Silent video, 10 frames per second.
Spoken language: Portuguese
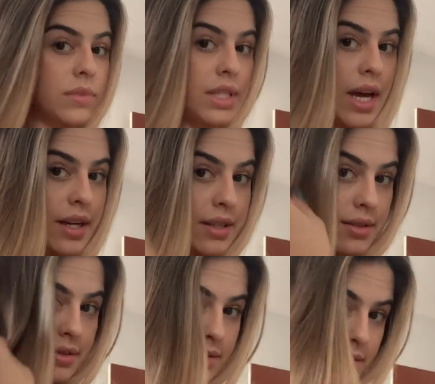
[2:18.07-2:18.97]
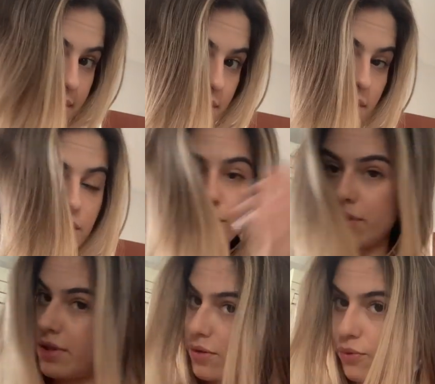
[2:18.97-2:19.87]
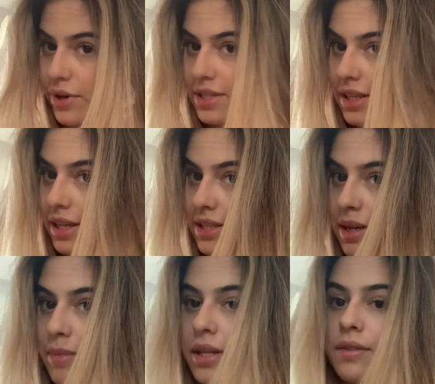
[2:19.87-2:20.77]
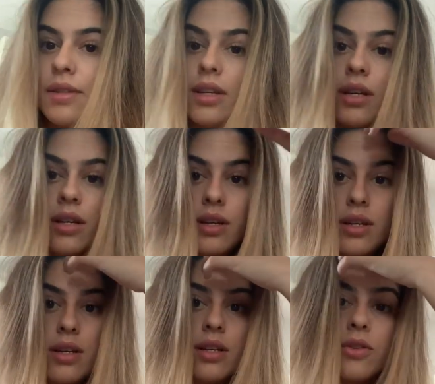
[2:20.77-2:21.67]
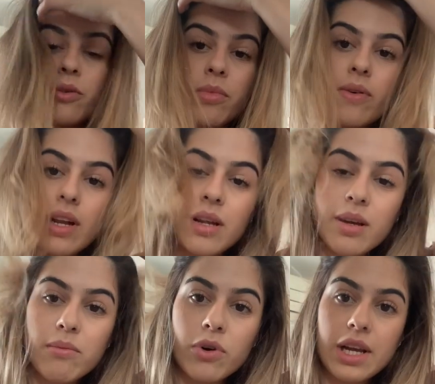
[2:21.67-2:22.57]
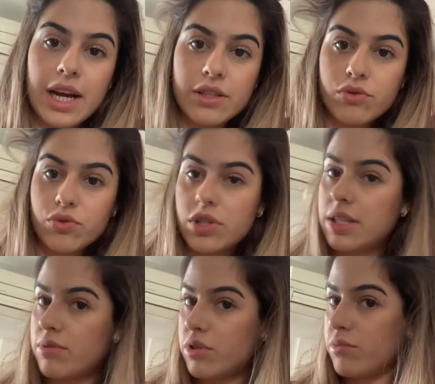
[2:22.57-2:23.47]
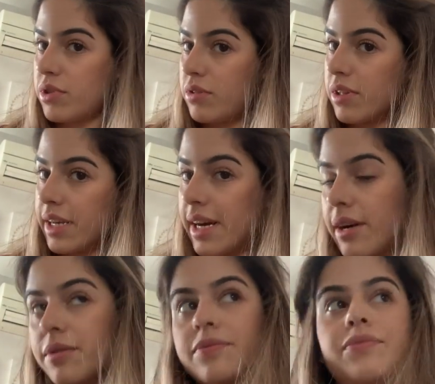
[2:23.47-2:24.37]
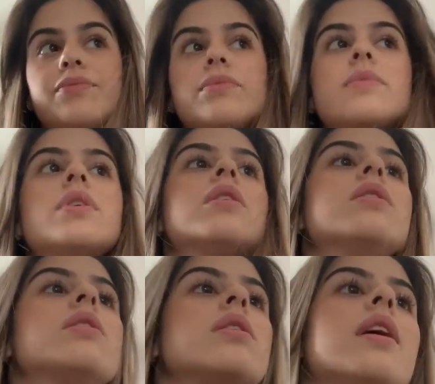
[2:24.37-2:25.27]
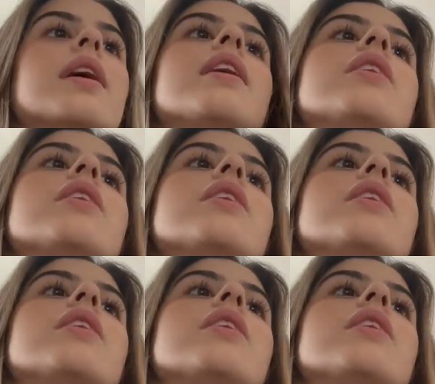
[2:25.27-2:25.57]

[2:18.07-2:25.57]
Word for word: Saca? Coisa que tá esse cabelo. Dormi com ele molhado de um jeito não muito legal. Daí